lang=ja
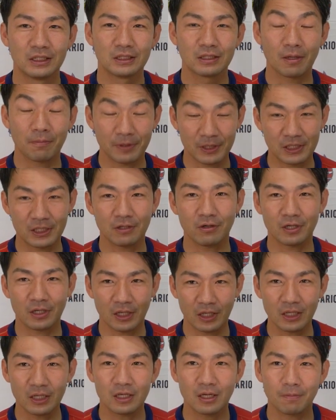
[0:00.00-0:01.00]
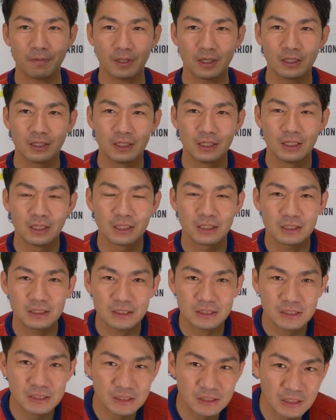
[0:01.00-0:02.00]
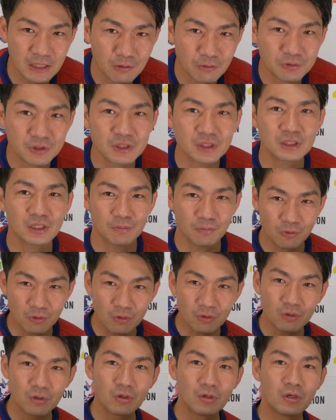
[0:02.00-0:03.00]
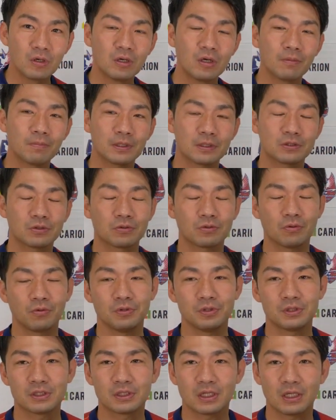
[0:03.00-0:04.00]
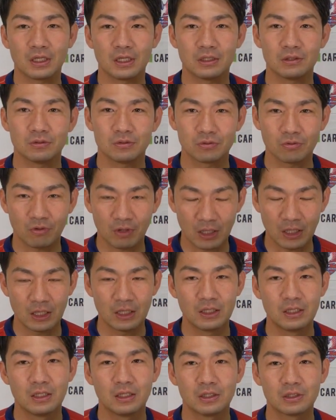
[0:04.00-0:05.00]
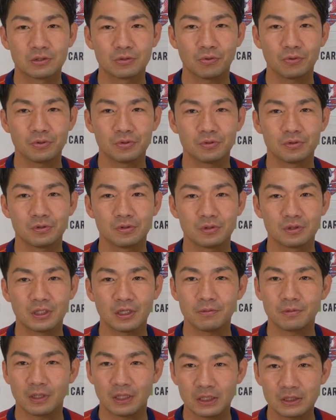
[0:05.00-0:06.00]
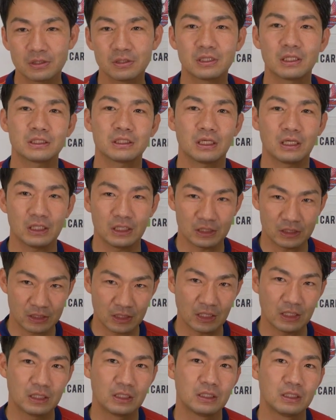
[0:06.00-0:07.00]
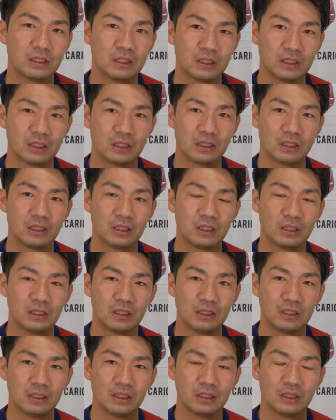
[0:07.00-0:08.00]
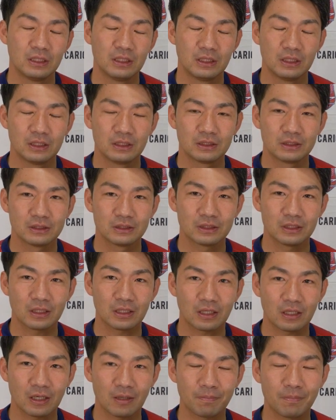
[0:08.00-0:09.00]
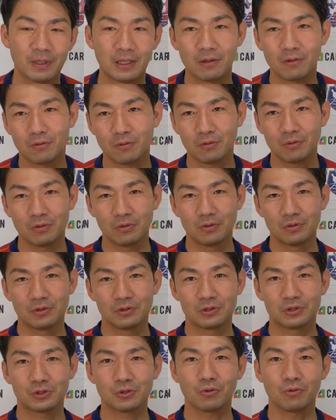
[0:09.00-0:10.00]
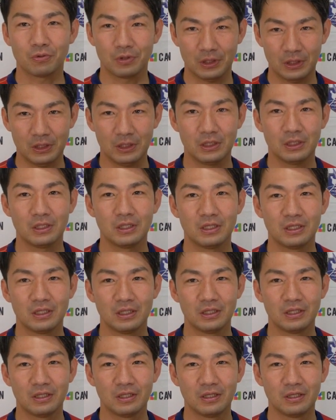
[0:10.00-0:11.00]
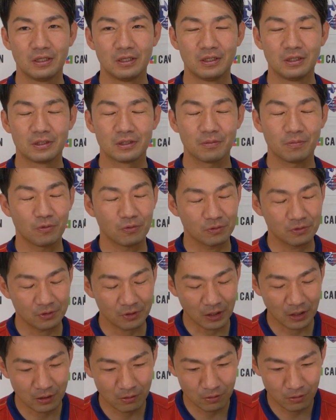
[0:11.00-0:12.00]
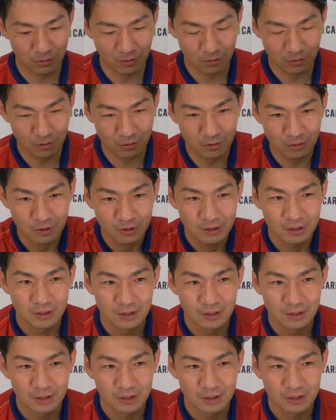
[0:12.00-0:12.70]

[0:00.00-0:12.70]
やっぱ引き分けやっぱいい試合をしててもやっぱりちょっと追いつかれるとかそういうゲームはねついたじゃないですか、はい、だからやっぱあの勝利僕あの